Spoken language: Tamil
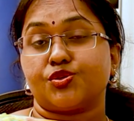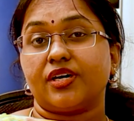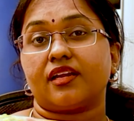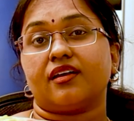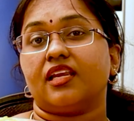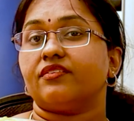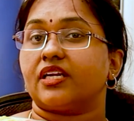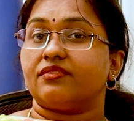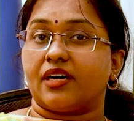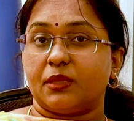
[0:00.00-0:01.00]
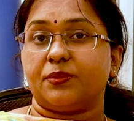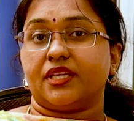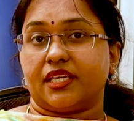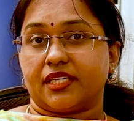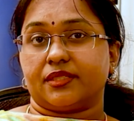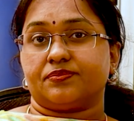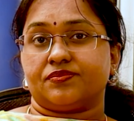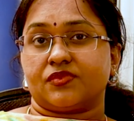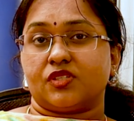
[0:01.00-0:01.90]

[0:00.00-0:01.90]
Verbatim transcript: சுகர்னால வர வாய்ப்பு இருக்குது